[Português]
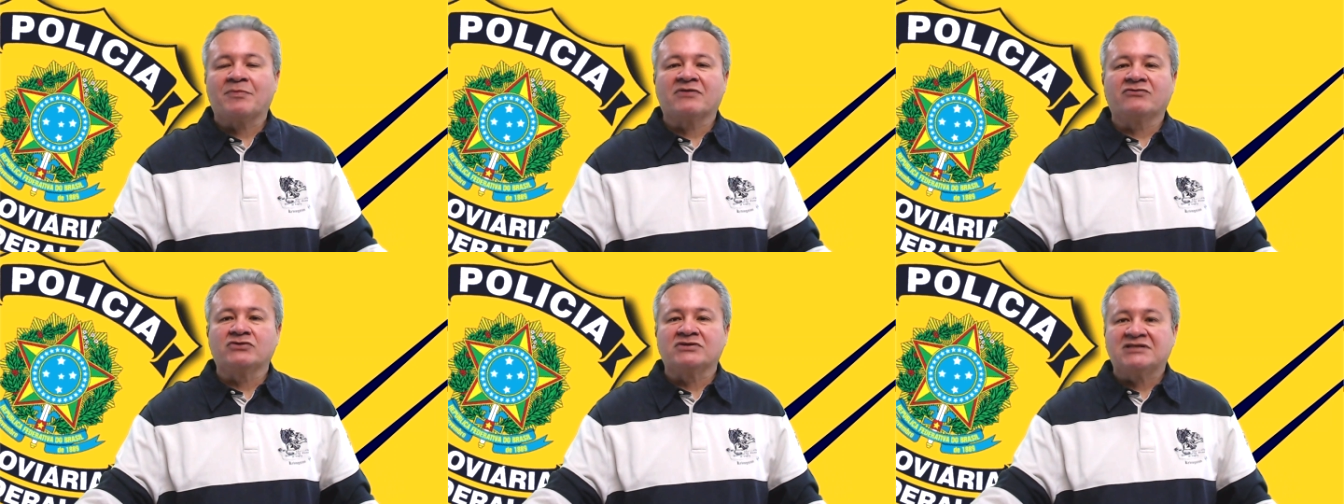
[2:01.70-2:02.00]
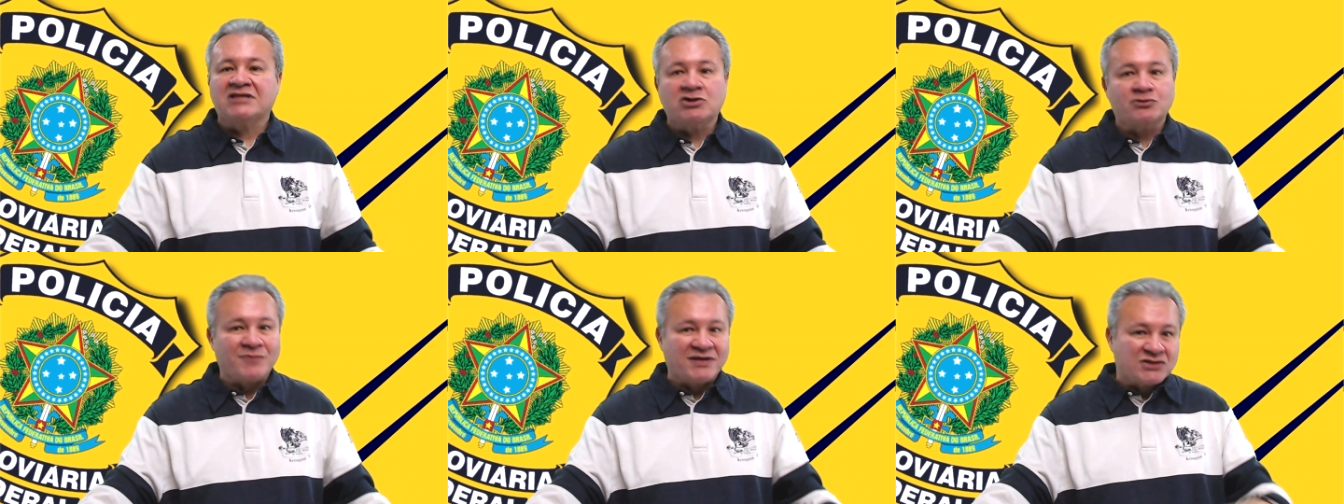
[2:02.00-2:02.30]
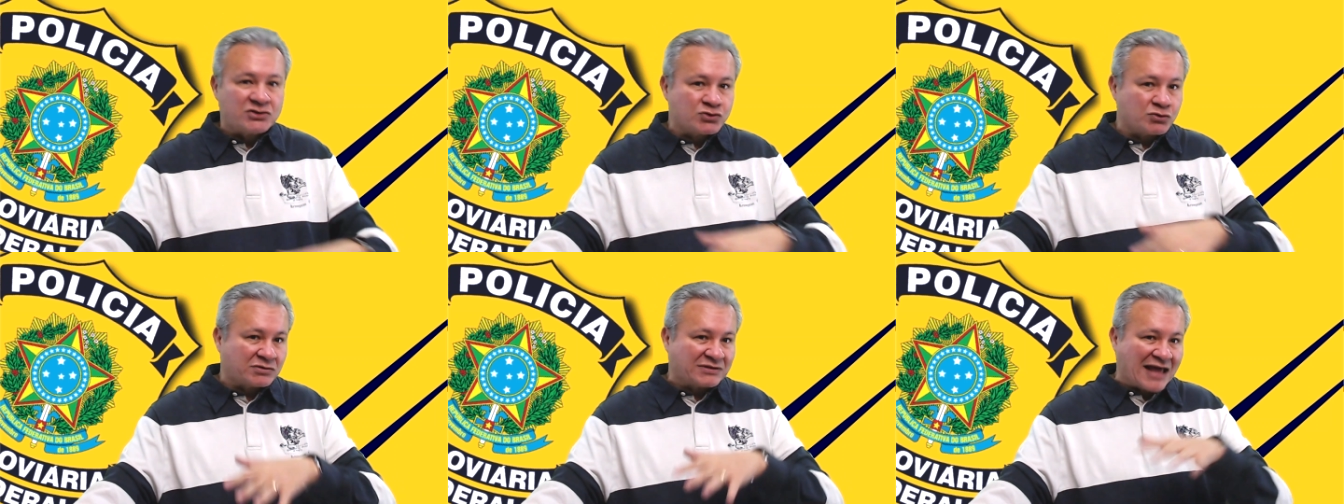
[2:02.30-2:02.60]
vocês, mas
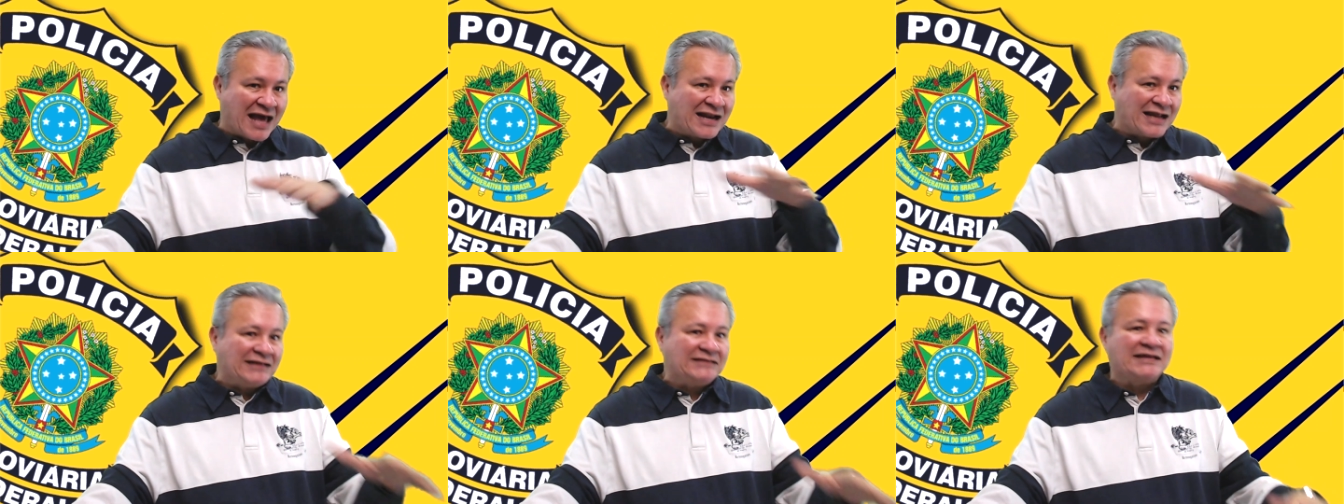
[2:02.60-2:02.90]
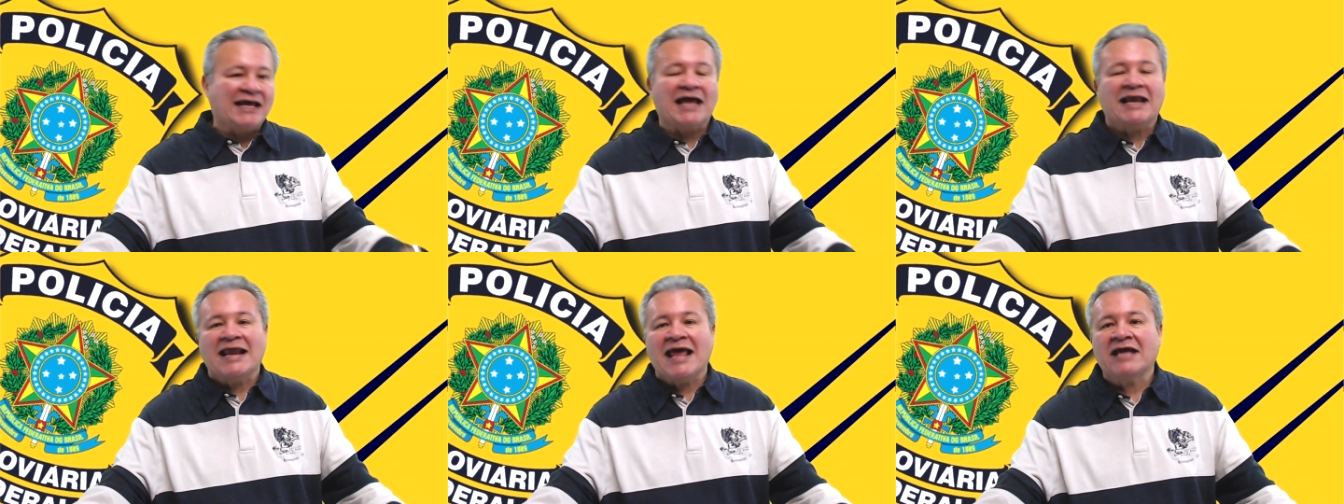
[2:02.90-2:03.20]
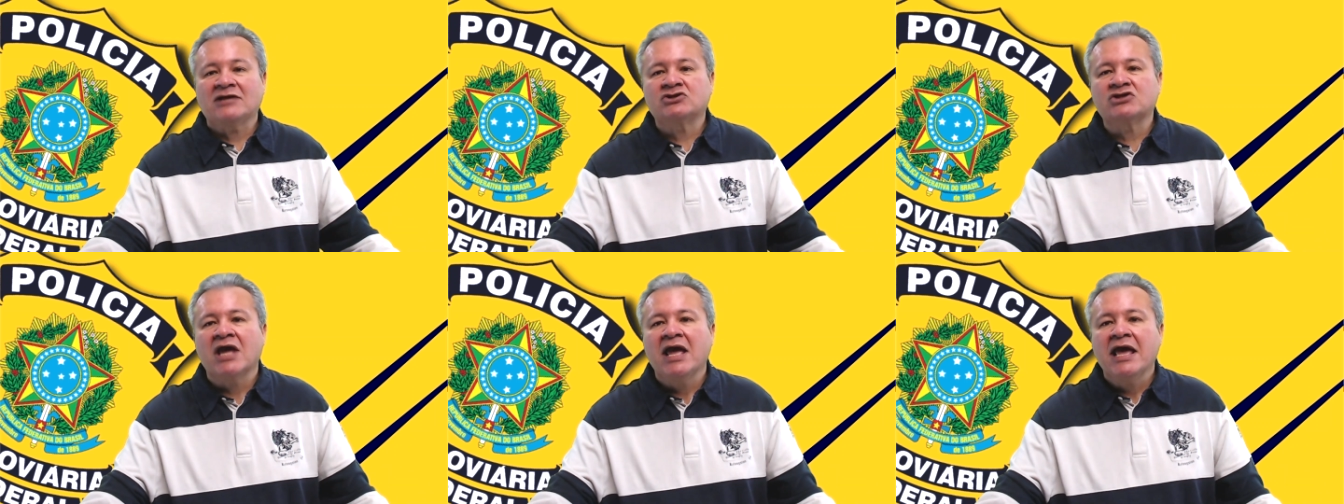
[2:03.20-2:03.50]
isso tá na
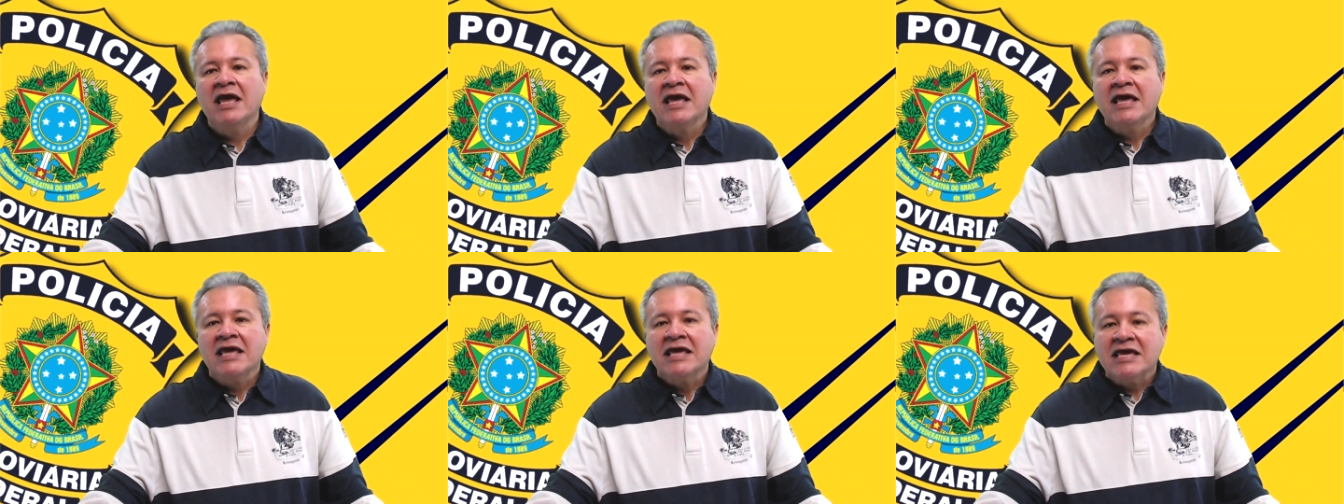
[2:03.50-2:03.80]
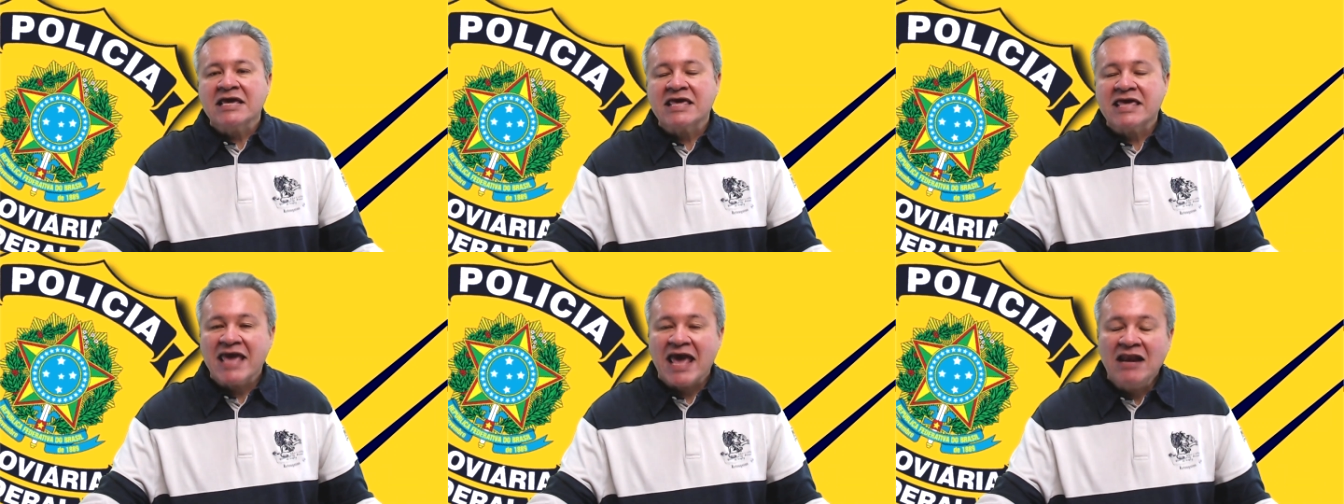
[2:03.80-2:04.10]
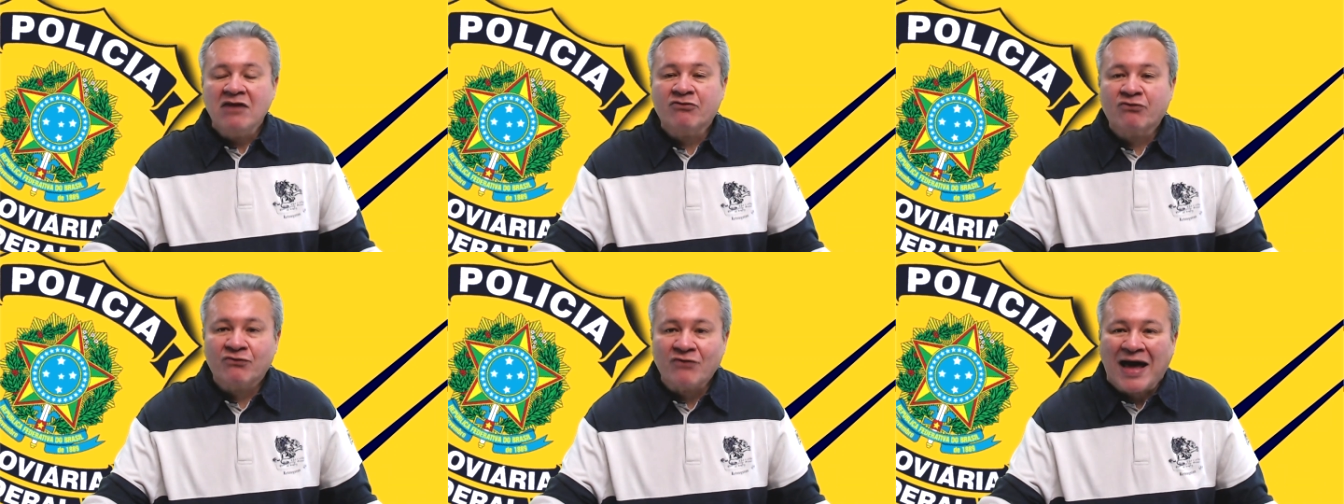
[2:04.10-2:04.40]
internet, em que
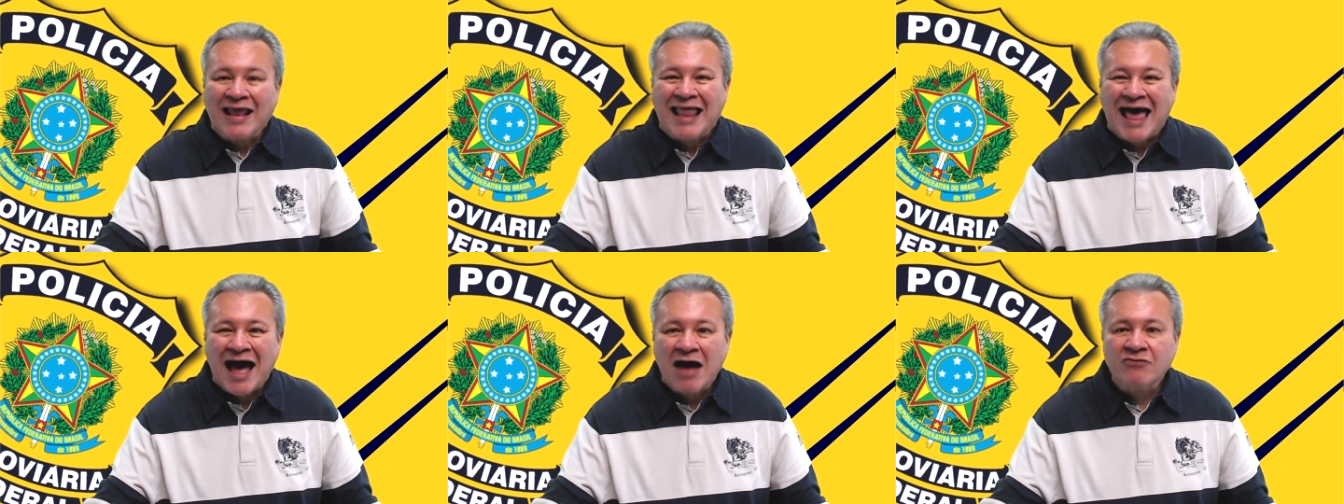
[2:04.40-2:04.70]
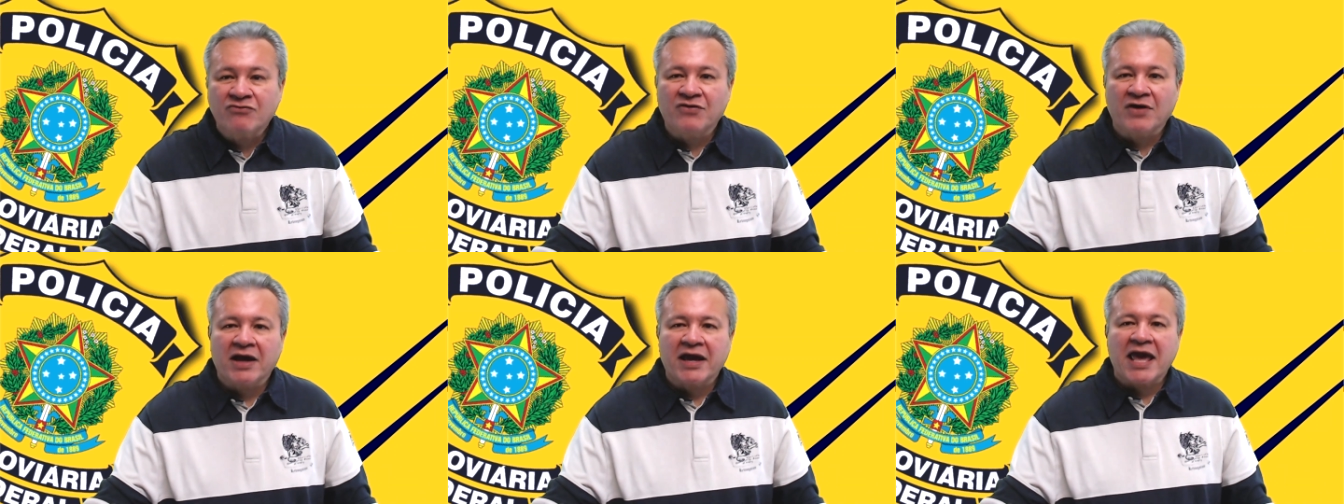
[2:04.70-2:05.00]
ele falava